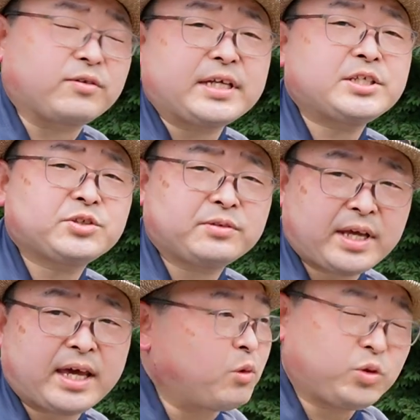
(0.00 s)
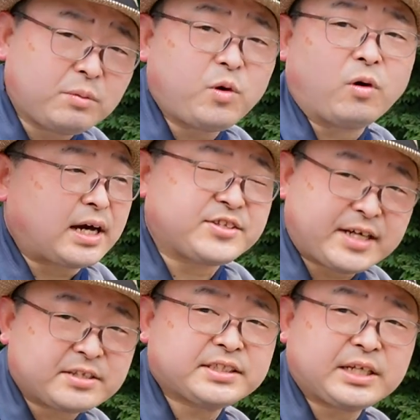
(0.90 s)
古戦場で最も活
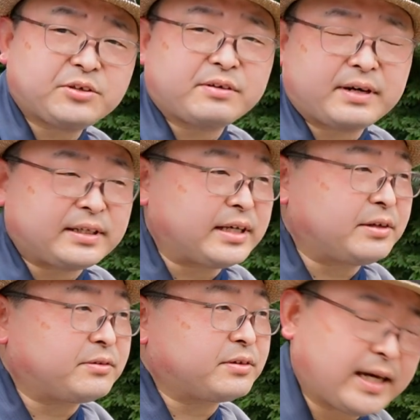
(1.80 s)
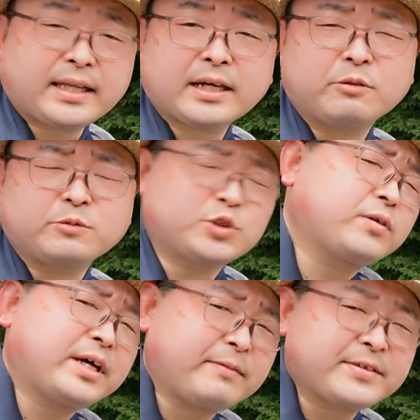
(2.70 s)
躍したと言われている武田家の武
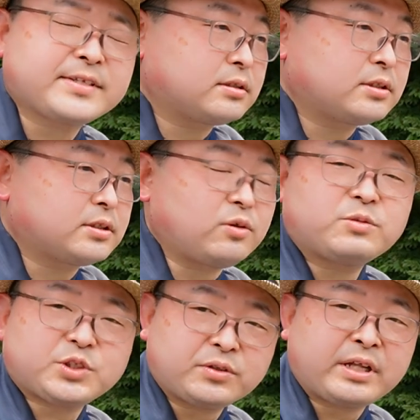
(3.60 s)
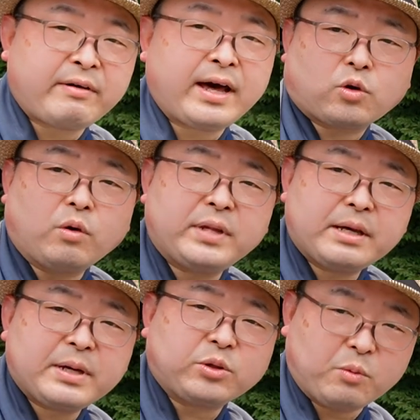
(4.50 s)
将がいます。その武将の名は小
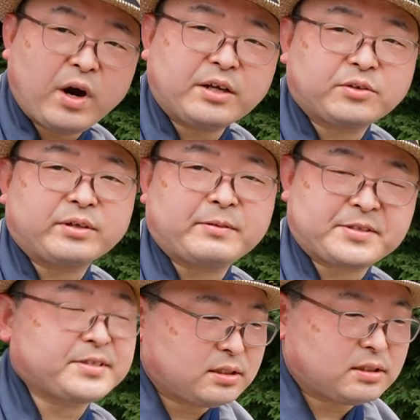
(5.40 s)
宮山智春と言います。